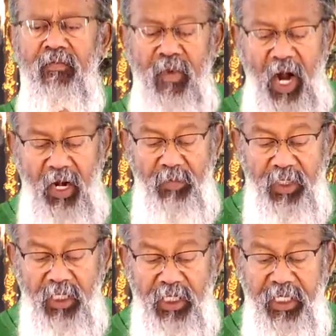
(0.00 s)

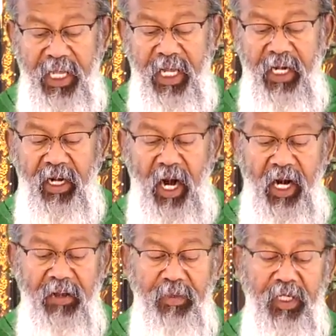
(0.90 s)
வாழ்வுக்கு ஏனில்
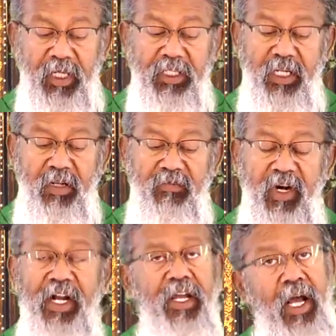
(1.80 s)
அழிவுக்கு செல்லும்
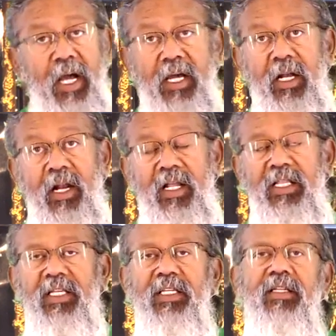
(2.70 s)
வழி
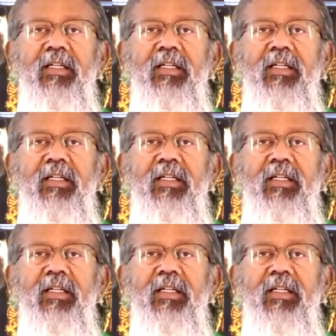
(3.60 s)
அகன்றது